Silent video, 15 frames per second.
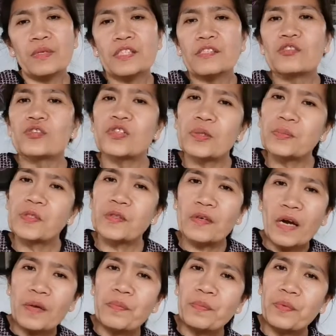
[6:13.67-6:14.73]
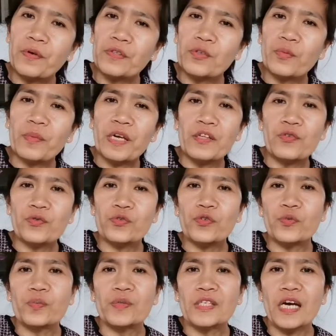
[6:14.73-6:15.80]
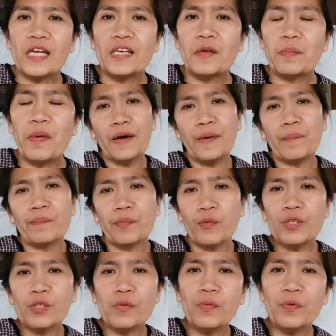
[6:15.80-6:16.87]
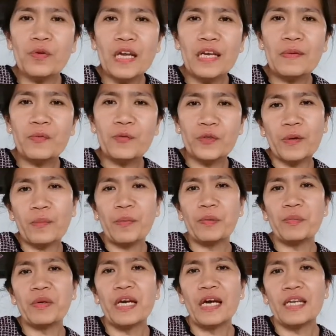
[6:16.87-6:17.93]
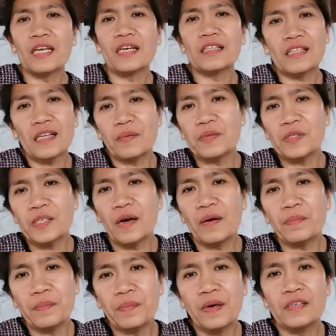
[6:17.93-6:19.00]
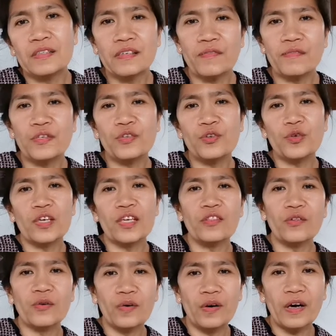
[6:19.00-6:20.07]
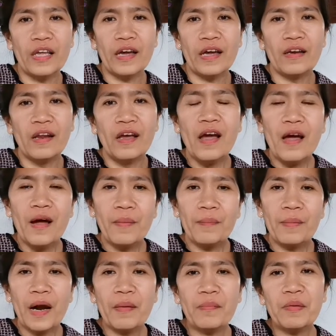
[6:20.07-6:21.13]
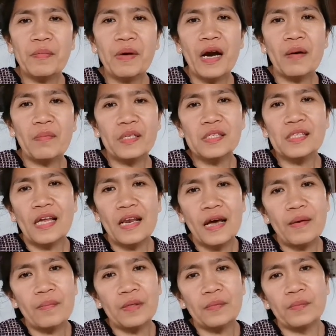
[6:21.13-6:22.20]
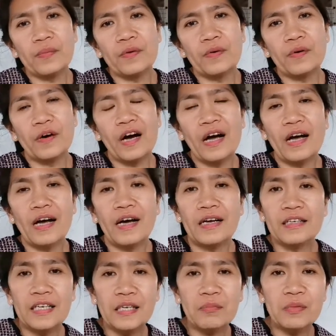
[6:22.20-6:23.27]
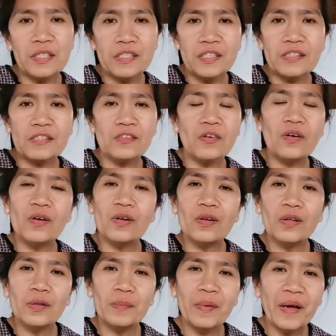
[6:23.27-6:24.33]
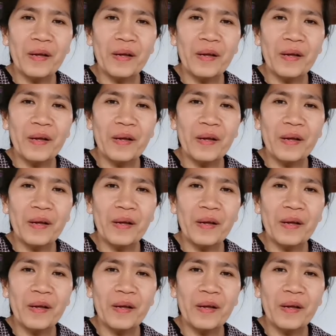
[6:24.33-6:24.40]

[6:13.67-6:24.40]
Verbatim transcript: please do subscribe po to my YouTube channel para huwag niyo pong kalimutang magbigay ng thumbs up sa video ito. Ayan. Maraming maraming salamat po. Uh, God bless us all.